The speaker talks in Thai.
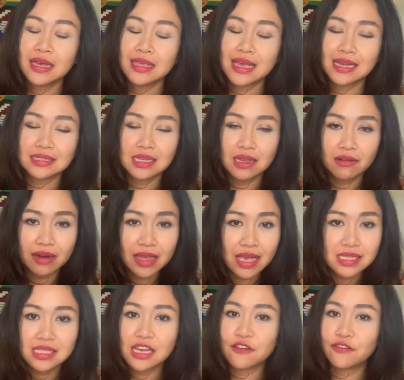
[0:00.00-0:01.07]
อย่าซีเรีย
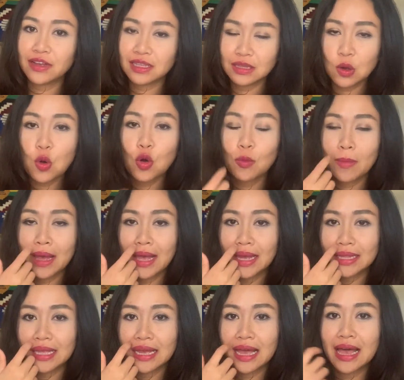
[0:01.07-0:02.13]
สอย่าฟังธงมา
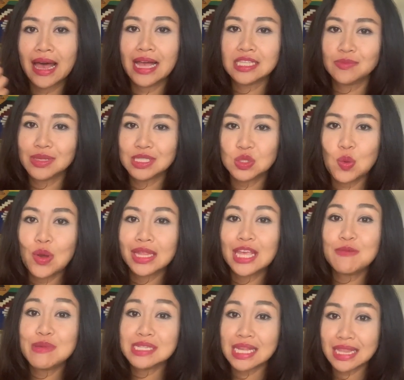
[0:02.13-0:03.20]
กนะคะอาจจะเป็นช่วง
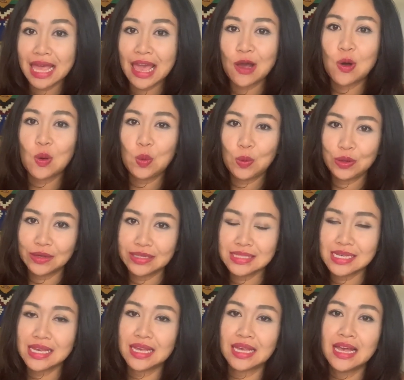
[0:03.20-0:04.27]
ที่มีเสน่ห์ของคุณก็
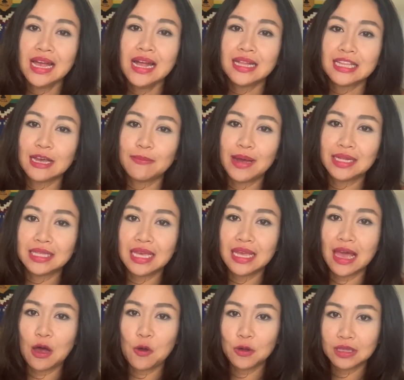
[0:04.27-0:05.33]
จริงแต่บางที
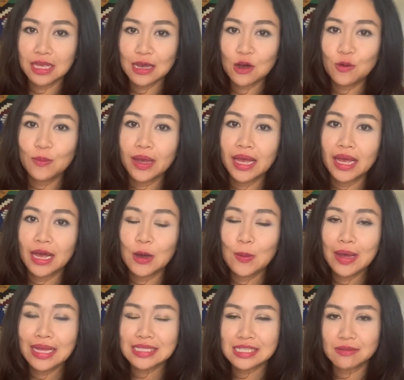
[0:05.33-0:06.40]
คนที่เข้ามาเขา
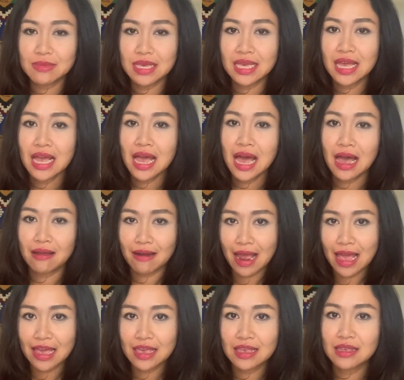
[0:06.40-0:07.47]
อาจจะมีอะไร
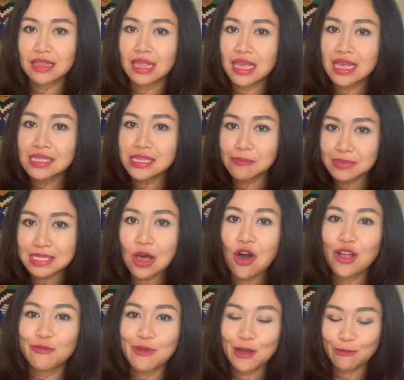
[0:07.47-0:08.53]
ที่ซับซ้อ
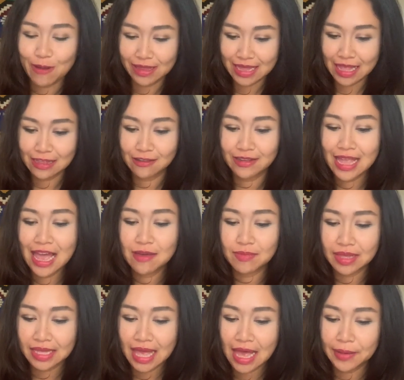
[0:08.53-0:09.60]
นมากกว่านั้นก็ได้
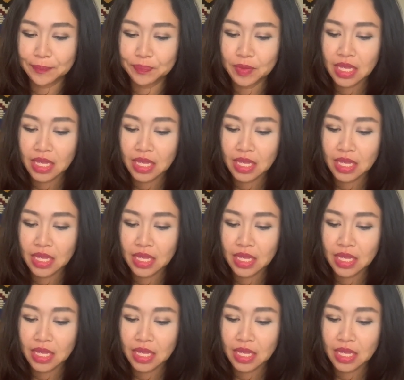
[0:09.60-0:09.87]
เหมือนกัน